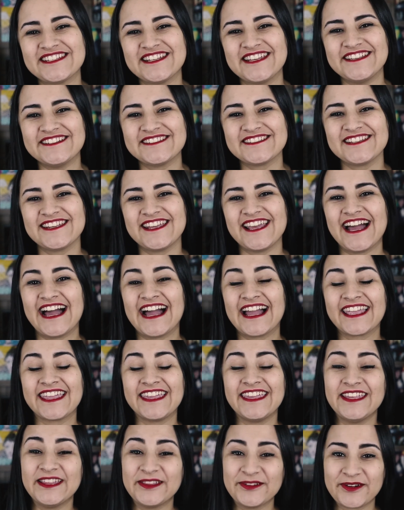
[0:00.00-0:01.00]
Leslie
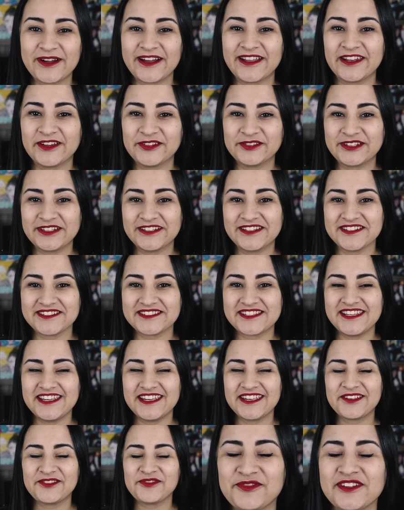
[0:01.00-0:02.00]
aqui no canal Todas
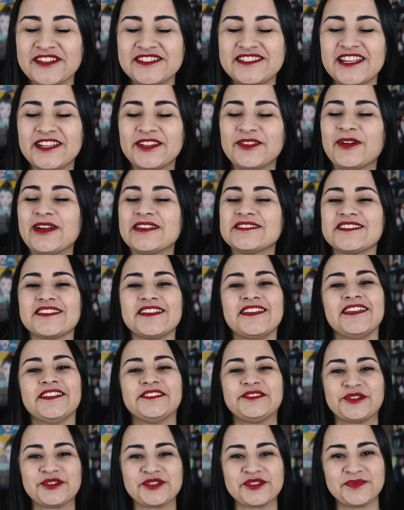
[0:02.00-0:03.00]
Geek fazendo essa
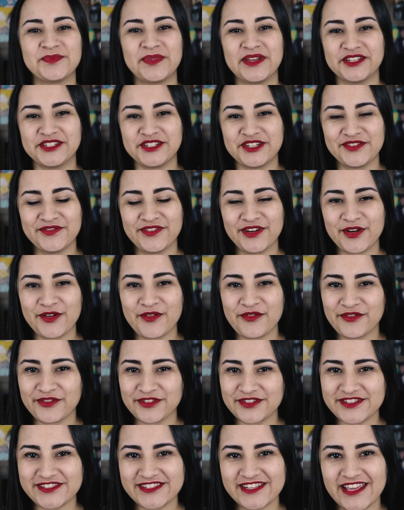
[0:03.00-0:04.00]
retrospectiva com
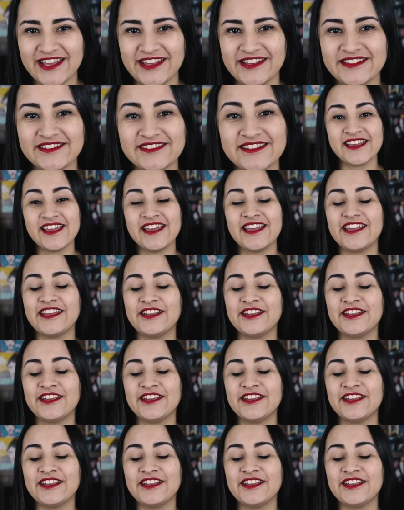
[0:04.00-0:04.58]
vocês